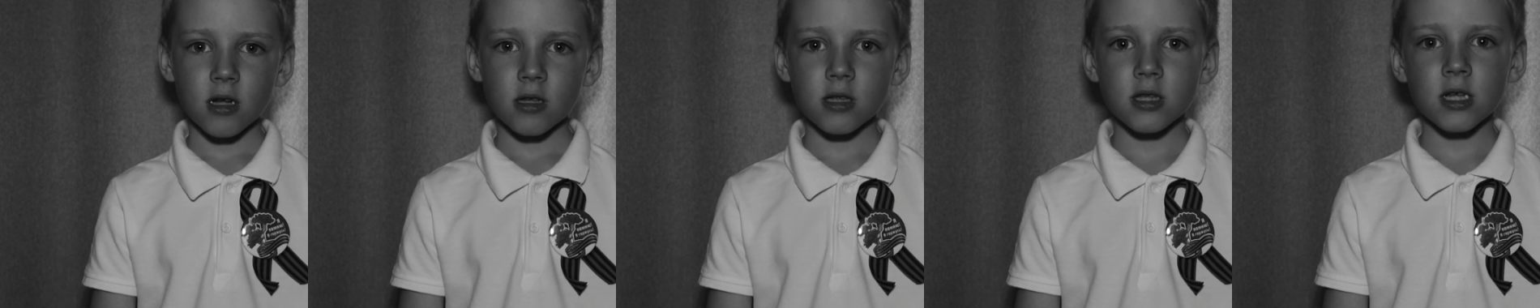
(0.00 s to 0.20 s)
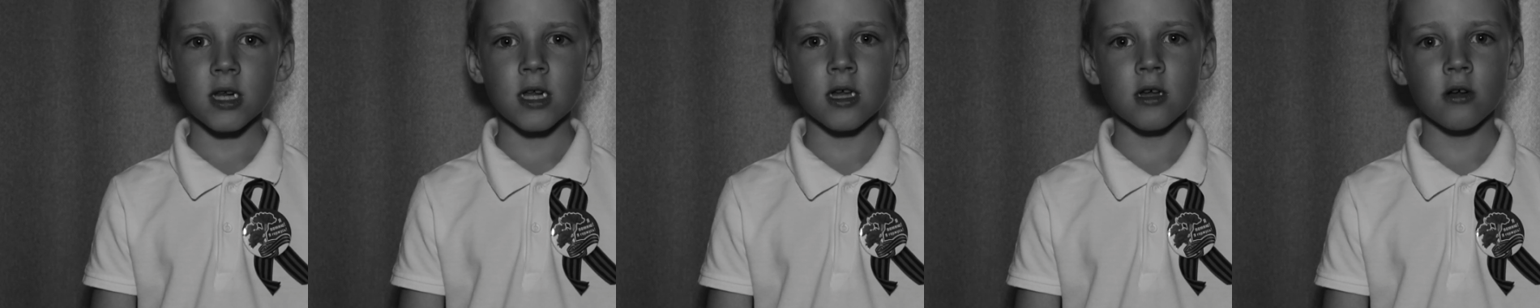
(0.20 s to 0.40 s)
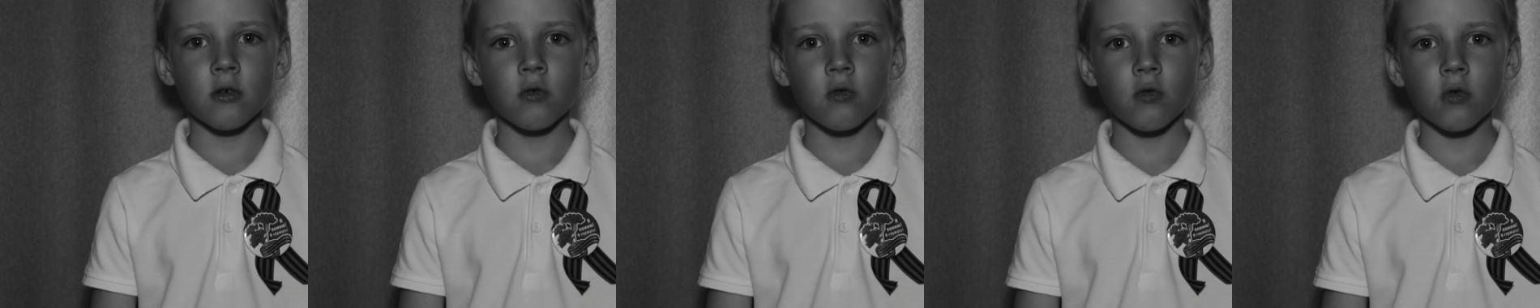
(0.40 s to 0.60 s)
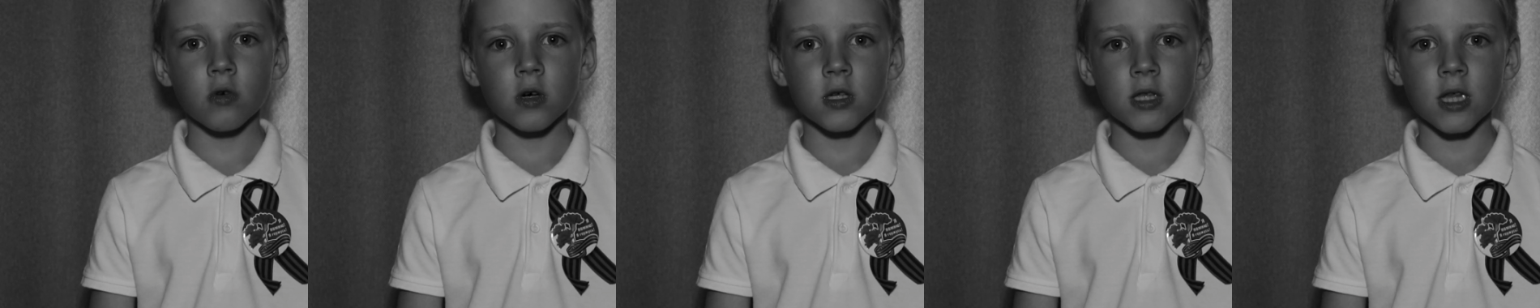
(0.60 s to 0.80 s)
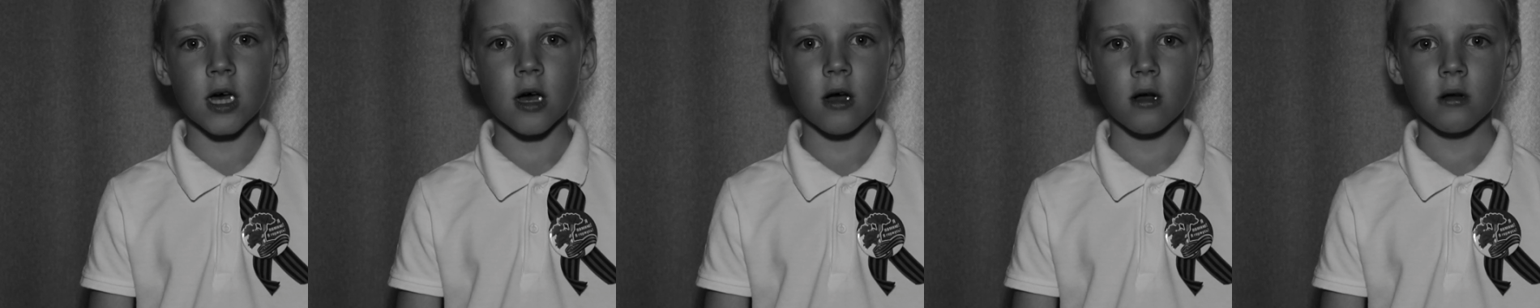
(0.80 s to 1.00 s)
Три
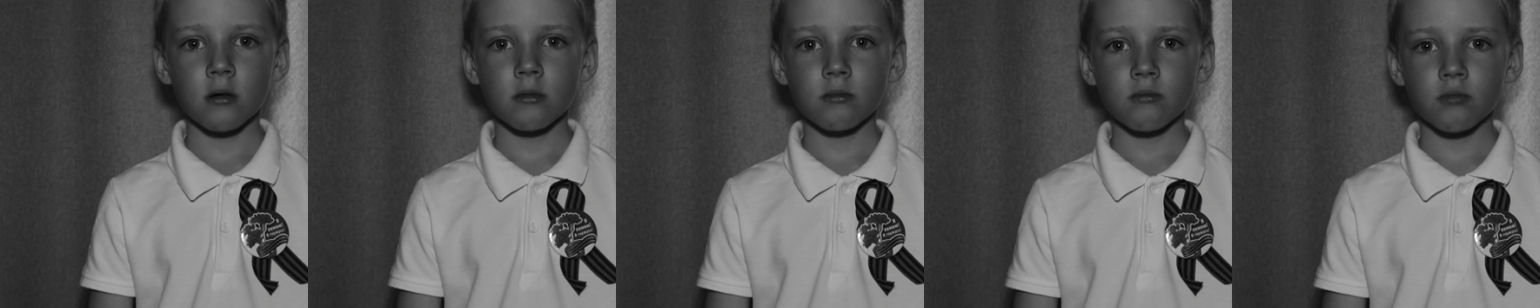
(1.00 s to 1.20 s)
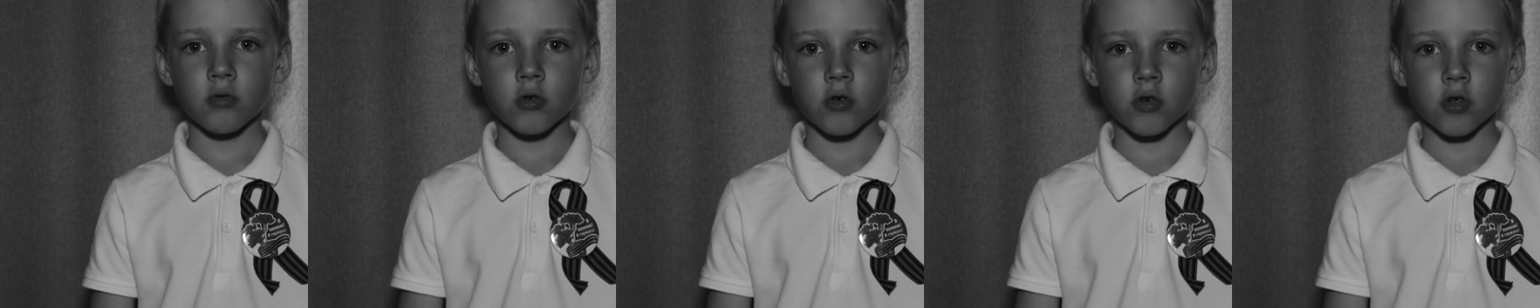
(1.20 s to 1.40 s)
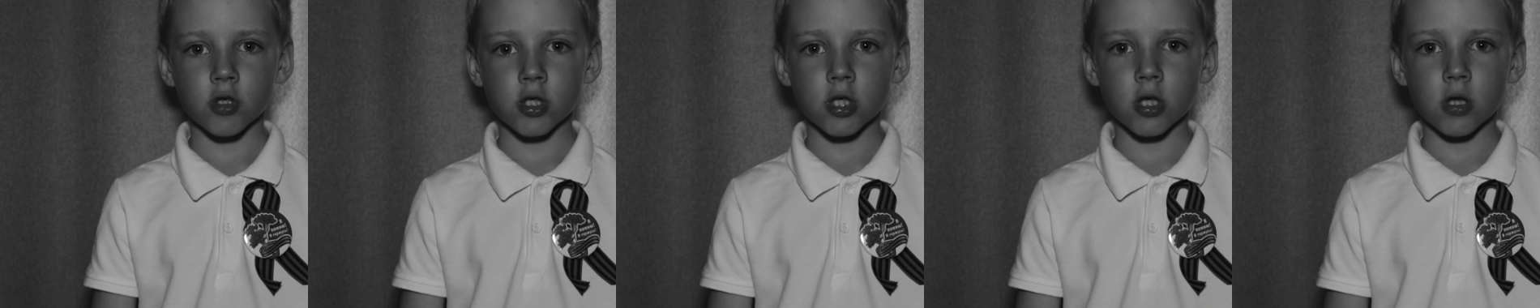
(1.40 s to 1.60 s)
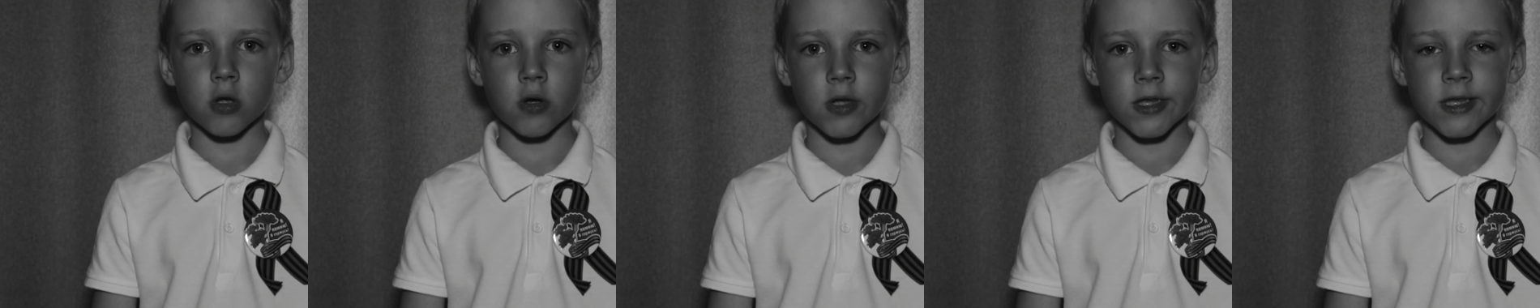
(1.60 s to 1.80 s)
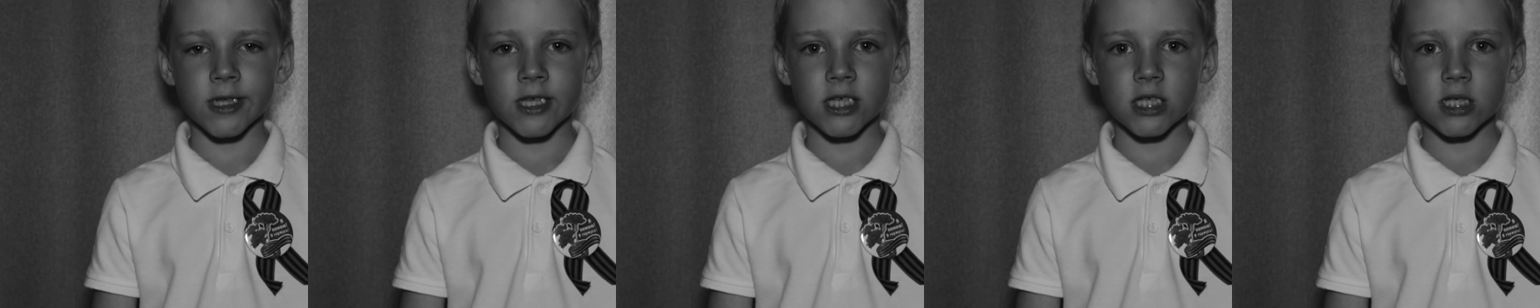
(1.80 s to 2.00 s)
года прожил
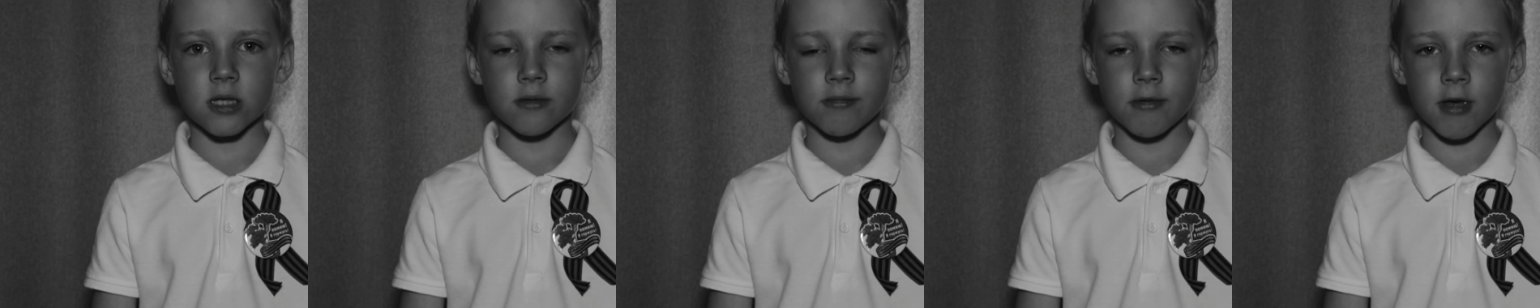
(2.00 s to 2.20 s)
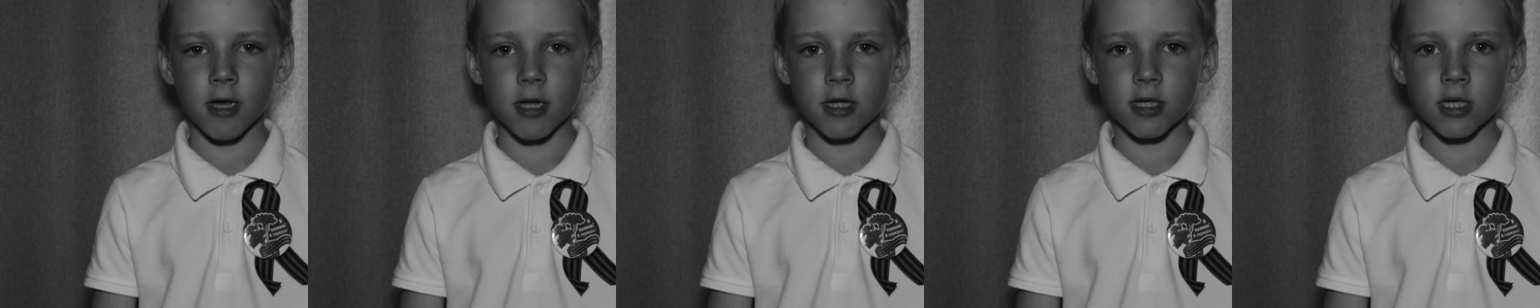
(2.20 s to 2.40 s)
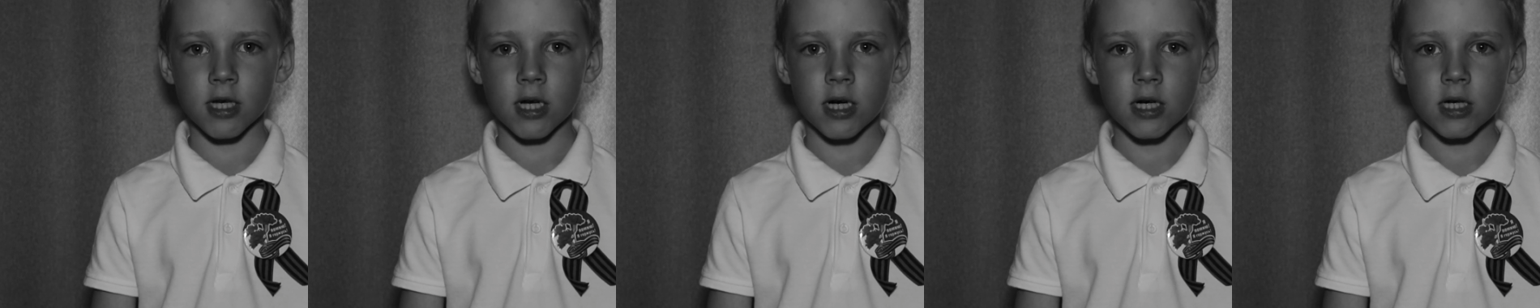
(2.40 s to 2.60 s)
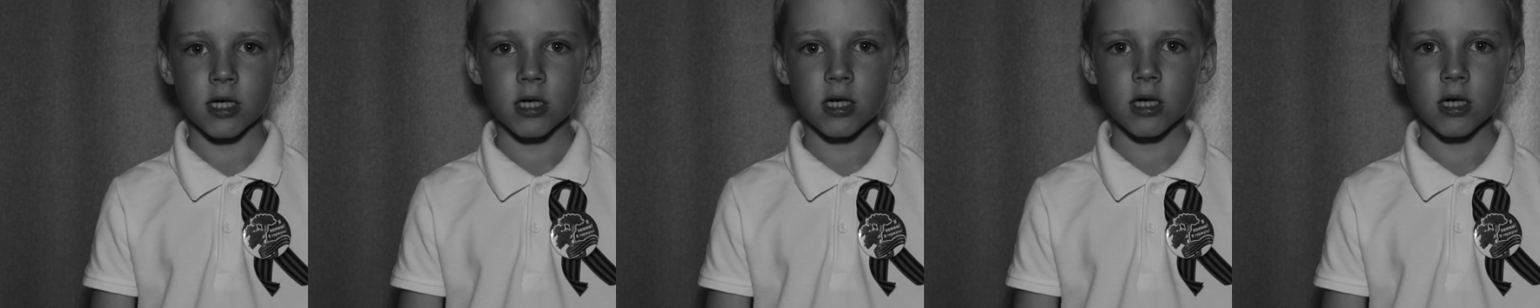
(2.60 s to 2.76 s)
он на свете,